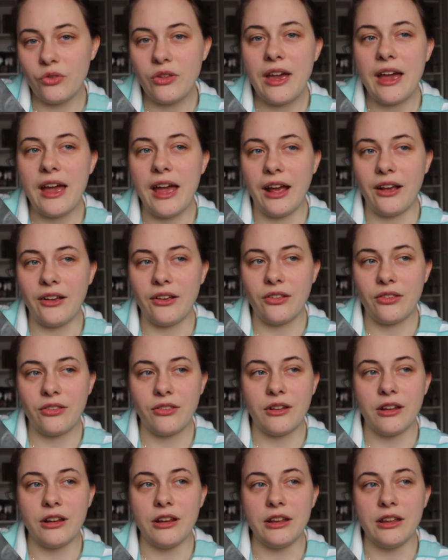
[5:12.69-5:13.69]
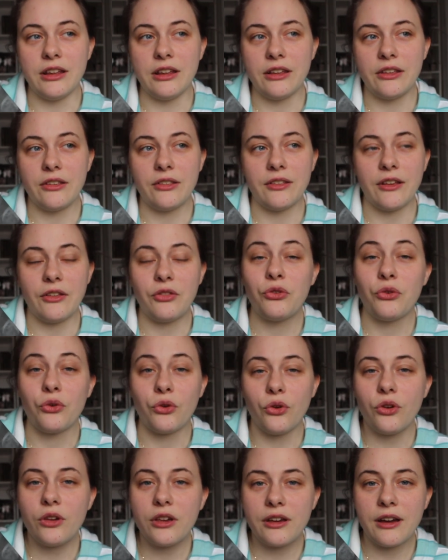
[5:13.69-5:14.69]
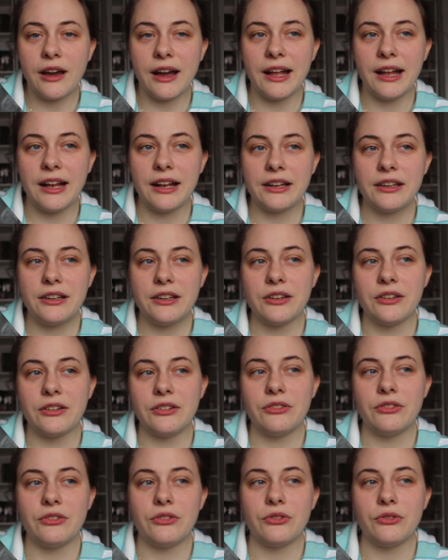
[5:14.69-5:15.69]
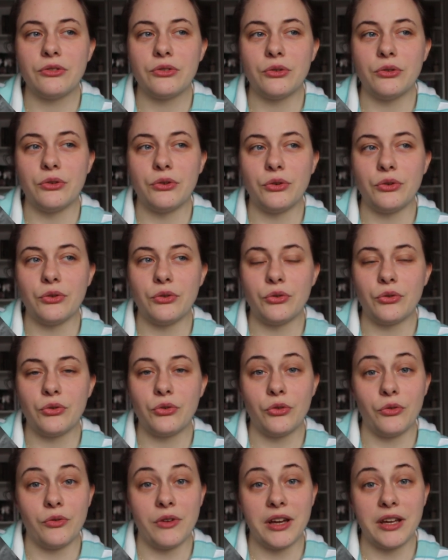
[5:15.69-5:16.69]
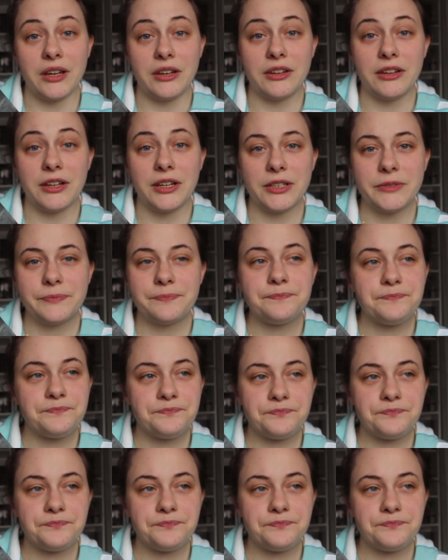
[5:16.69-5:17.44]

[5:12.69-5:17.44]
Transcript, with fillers: sehr ängstlich, sehr zurückhaltend und so weiter.